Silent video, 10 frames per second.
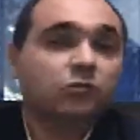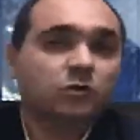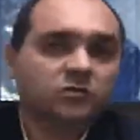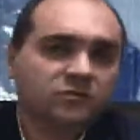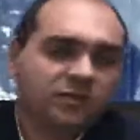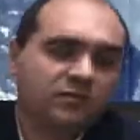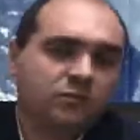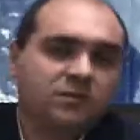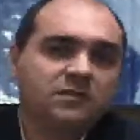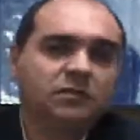todos os
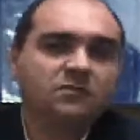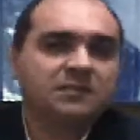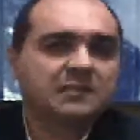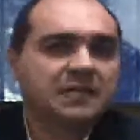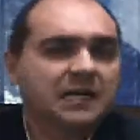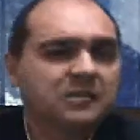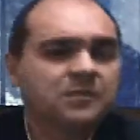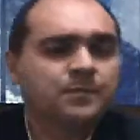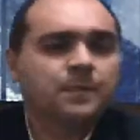servidores da universidade,